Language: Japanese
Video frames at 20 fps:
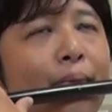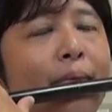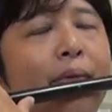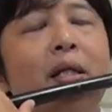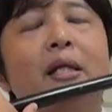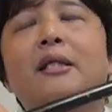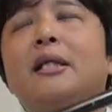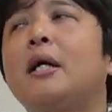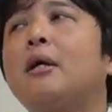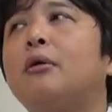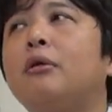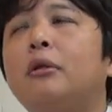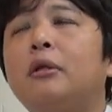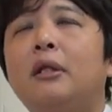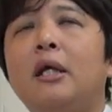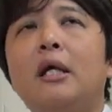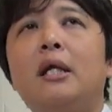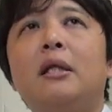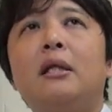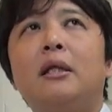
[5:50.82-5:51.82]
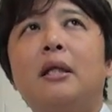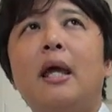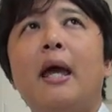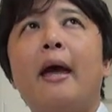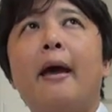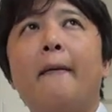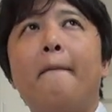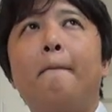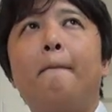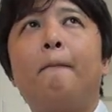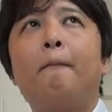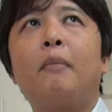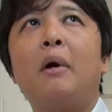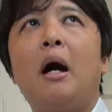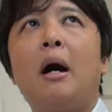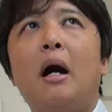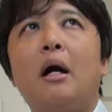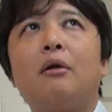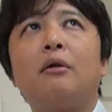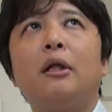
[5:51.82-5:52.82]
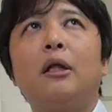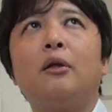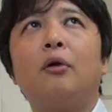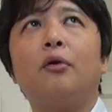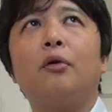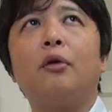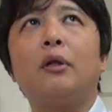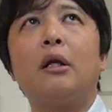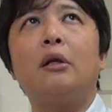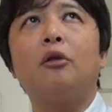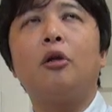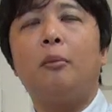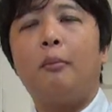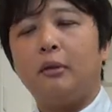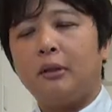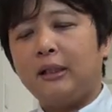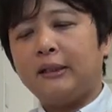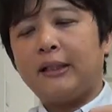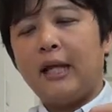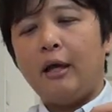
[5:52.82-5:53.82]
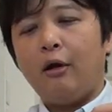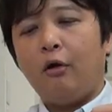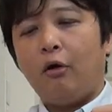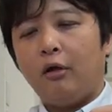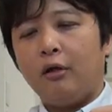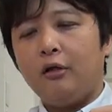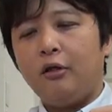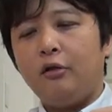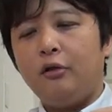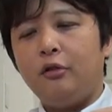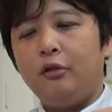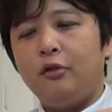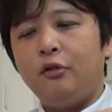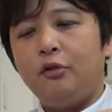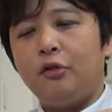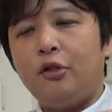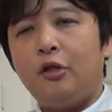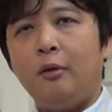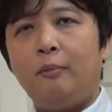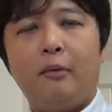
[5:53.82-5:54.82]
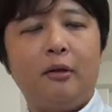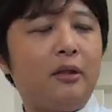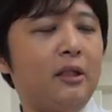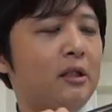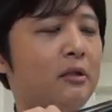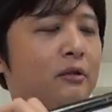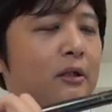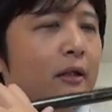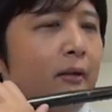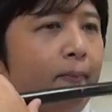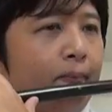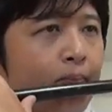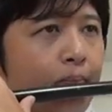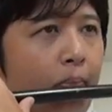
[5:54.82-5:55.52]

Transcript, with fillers: で、探っていって、まあ、ある程度の量出ると思ったら最後、勇気を持って塞ぐ。